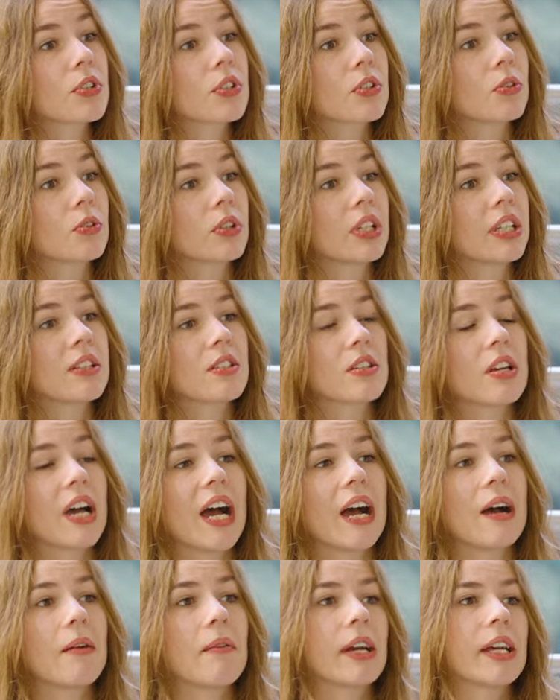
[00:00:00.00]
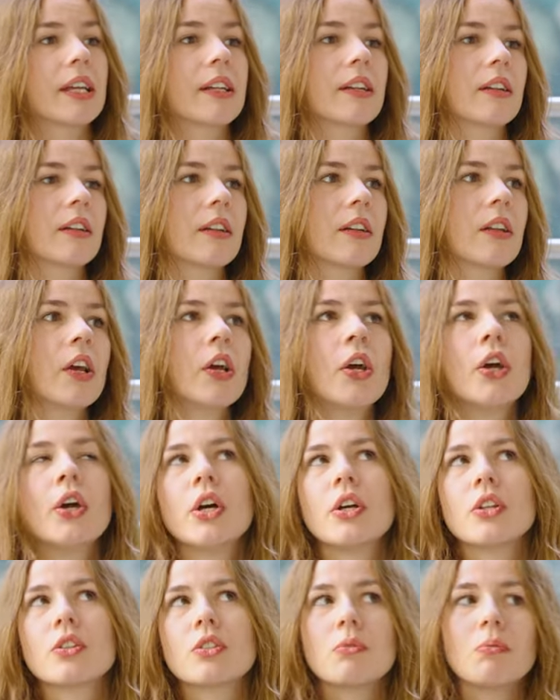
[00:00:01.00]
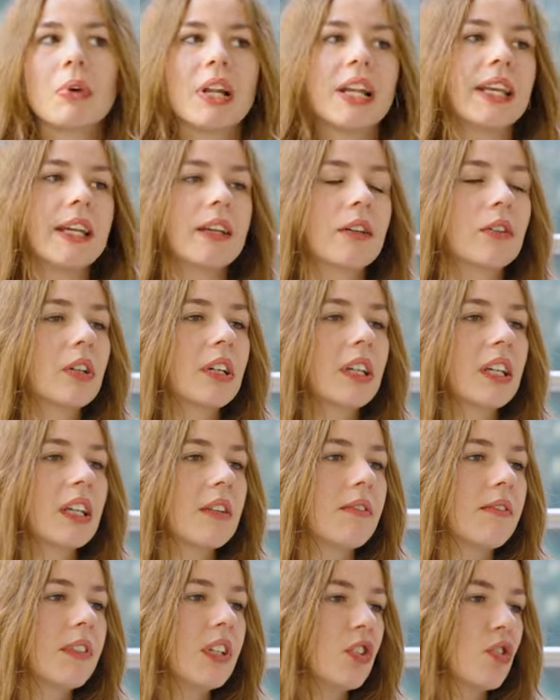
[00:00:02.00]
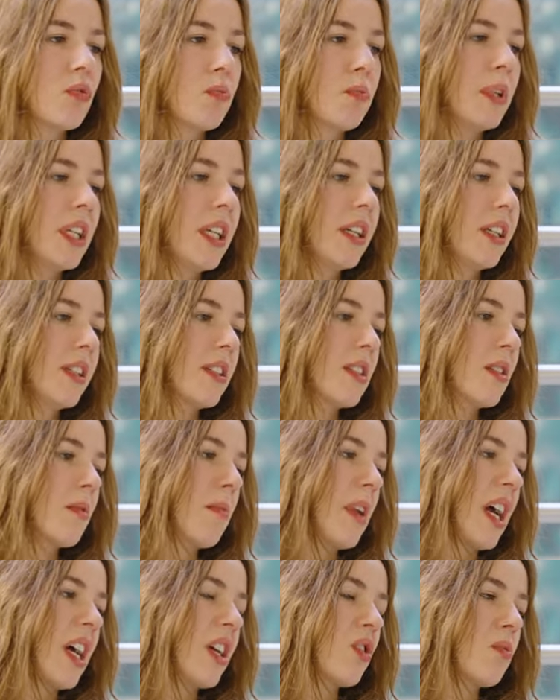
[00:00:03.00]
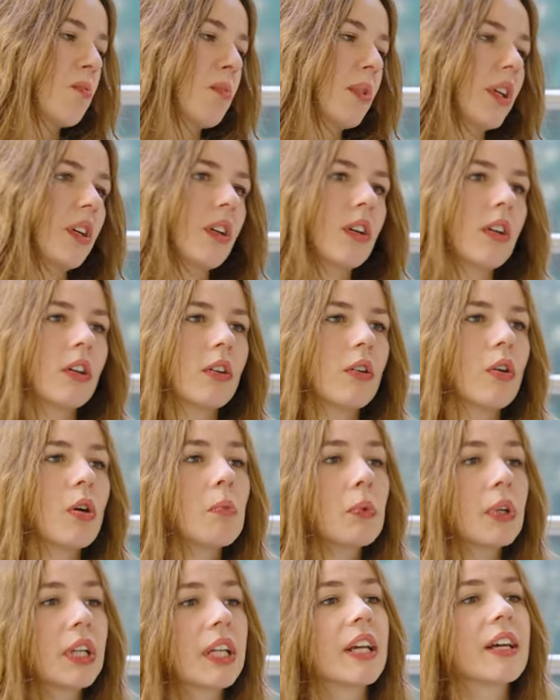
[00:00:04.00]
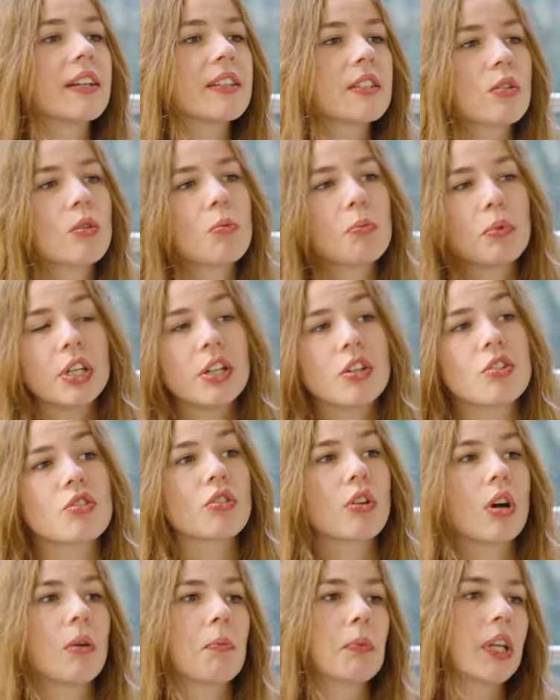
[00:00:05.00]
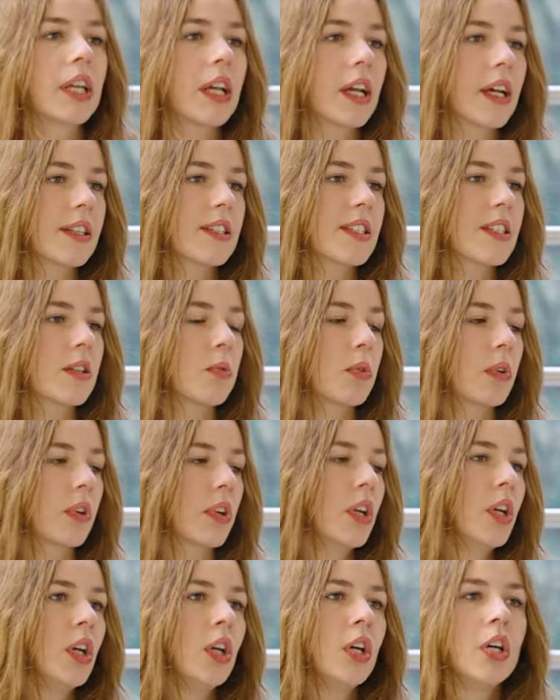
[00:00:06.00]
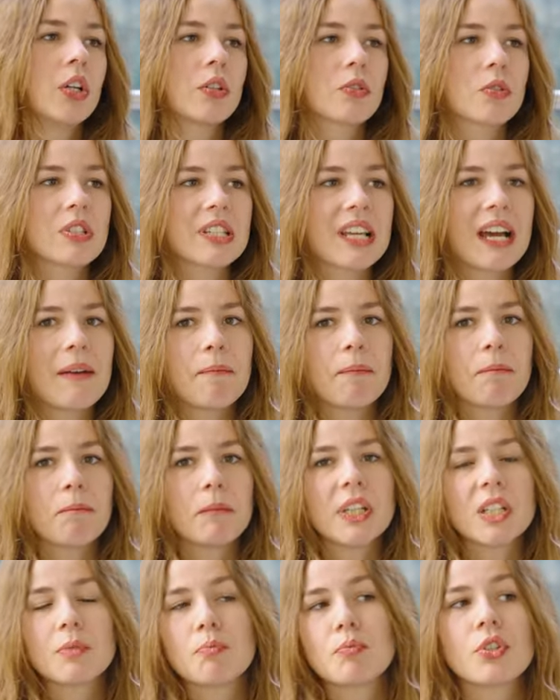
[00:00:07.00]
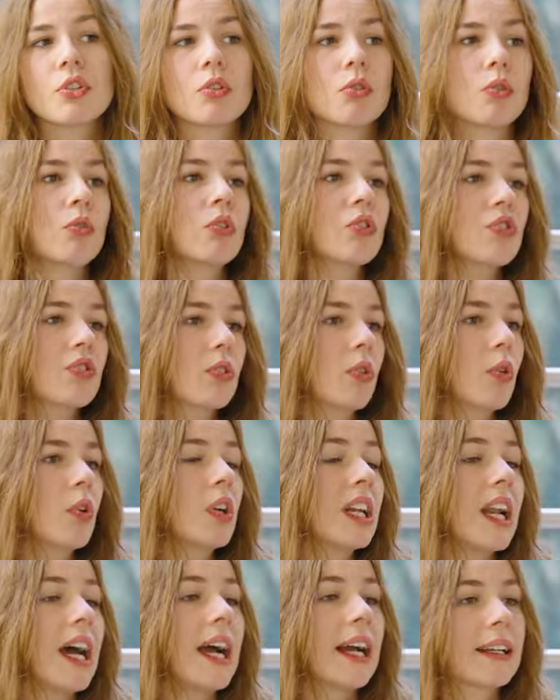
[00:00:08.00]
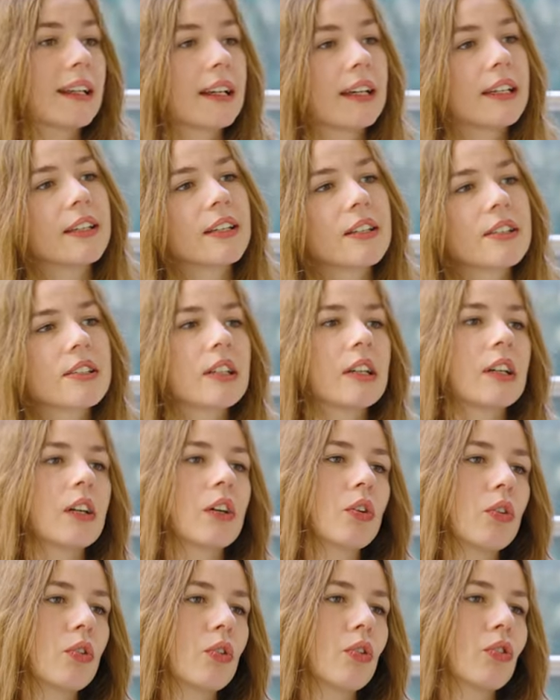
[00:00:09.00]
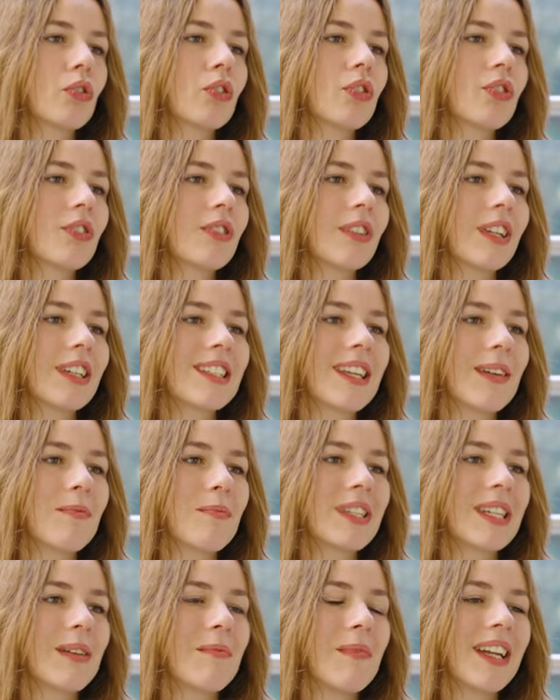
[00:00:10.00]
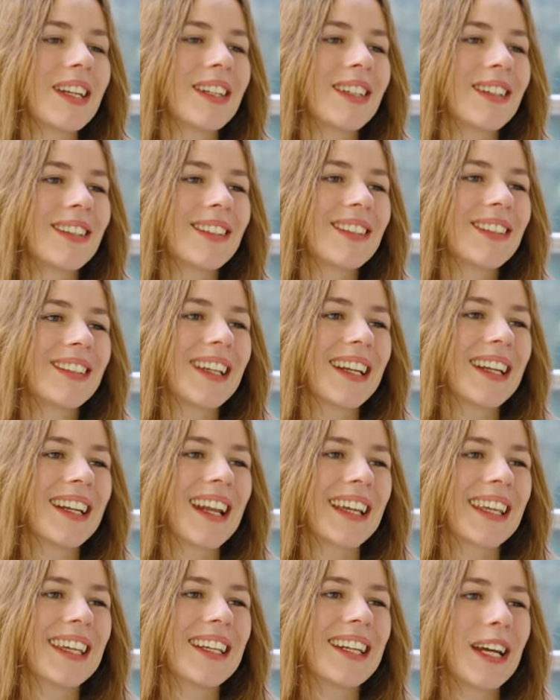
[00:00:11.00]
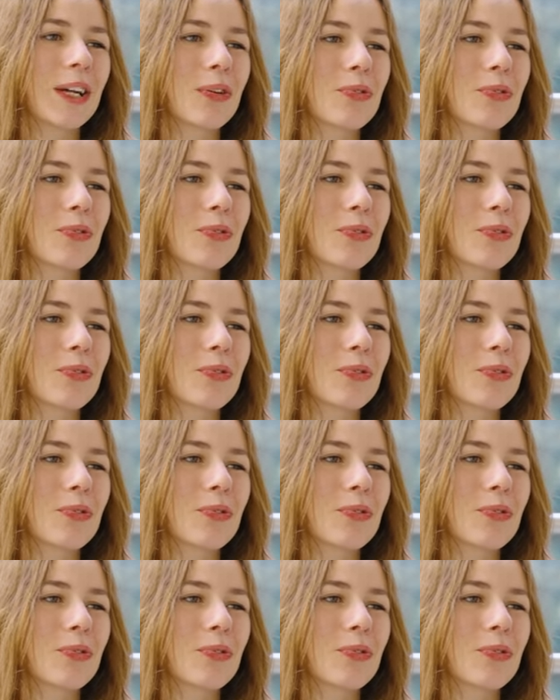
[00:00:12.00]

Psychologie zu arbeiten, zu überlegen, okay, wie spielt zum Beispiel Kommunikation, politische Kommunikation zusammen mit psychologischen Grundlagen dahinter. Und das hat mich am Ende dann nach Jena